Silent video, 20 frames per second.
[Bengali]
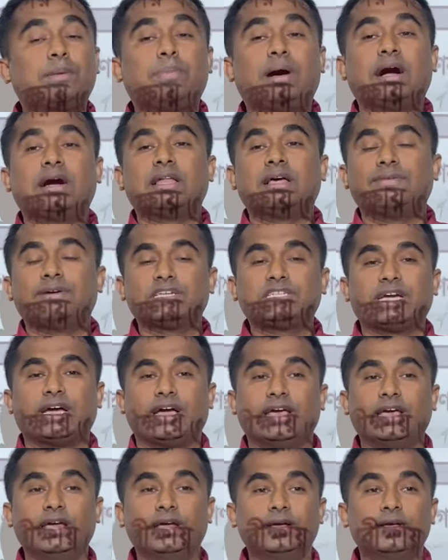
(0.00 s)
আমরা বাংলা
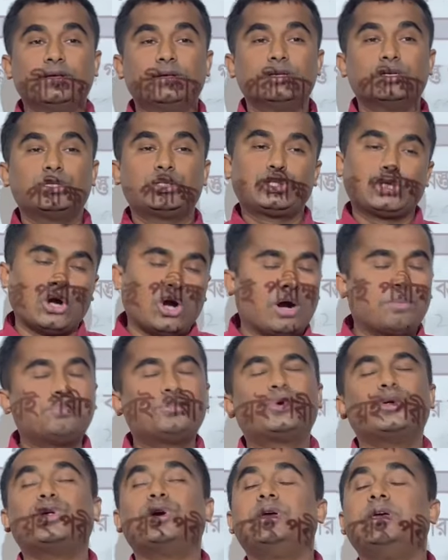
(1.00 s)
ভাষায়
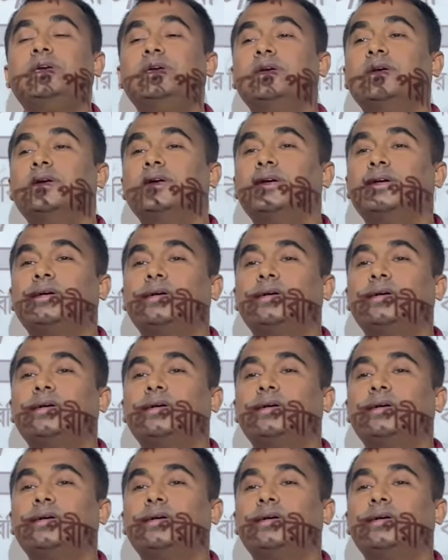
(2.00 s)
সবগুলোই